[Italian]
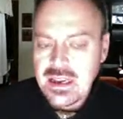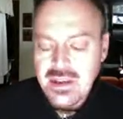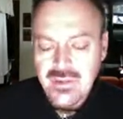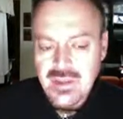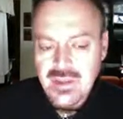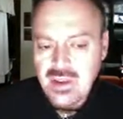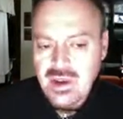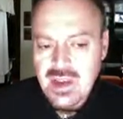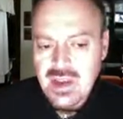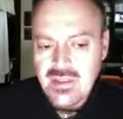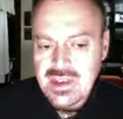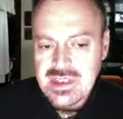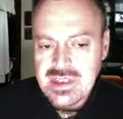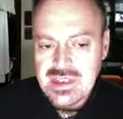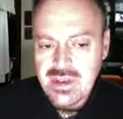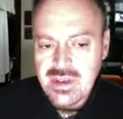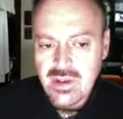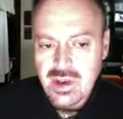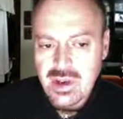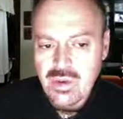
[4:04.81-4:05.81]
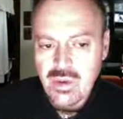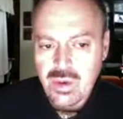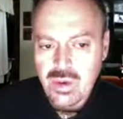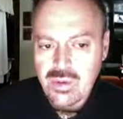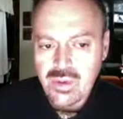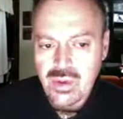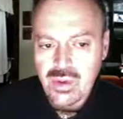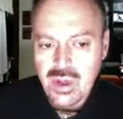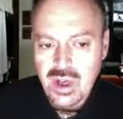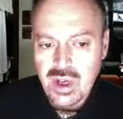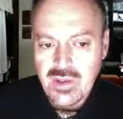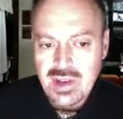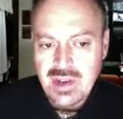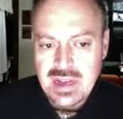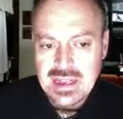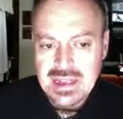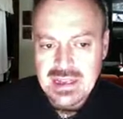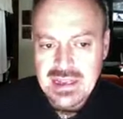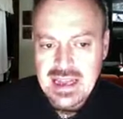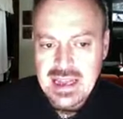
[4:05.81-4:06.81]
Fino alla versione 1.9 in
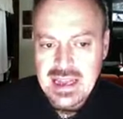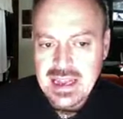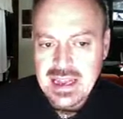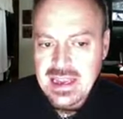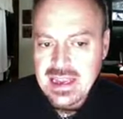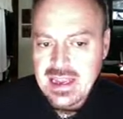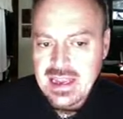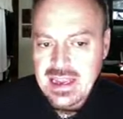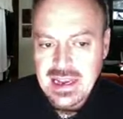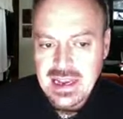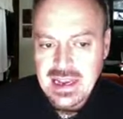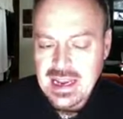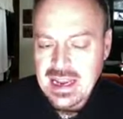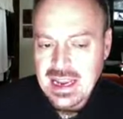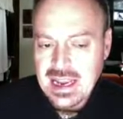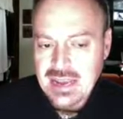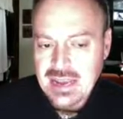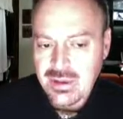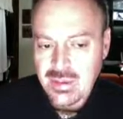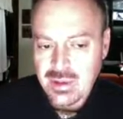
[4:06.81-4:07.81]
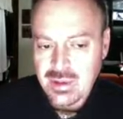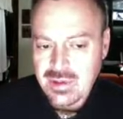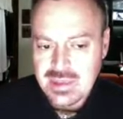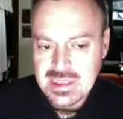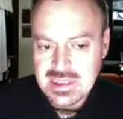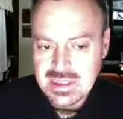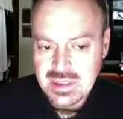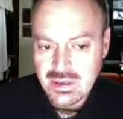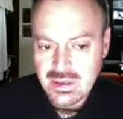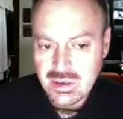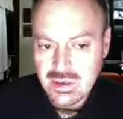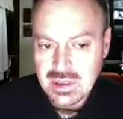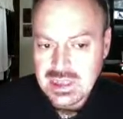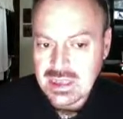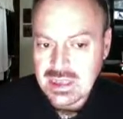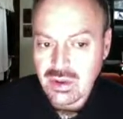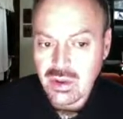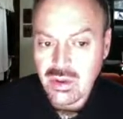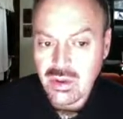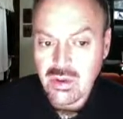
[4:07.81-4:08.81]
realtà eh, l'allegato poteva essere
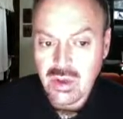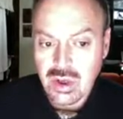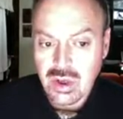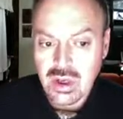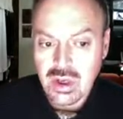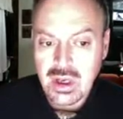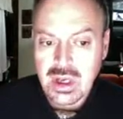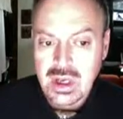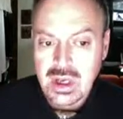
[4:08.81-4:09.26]
soltanto uno,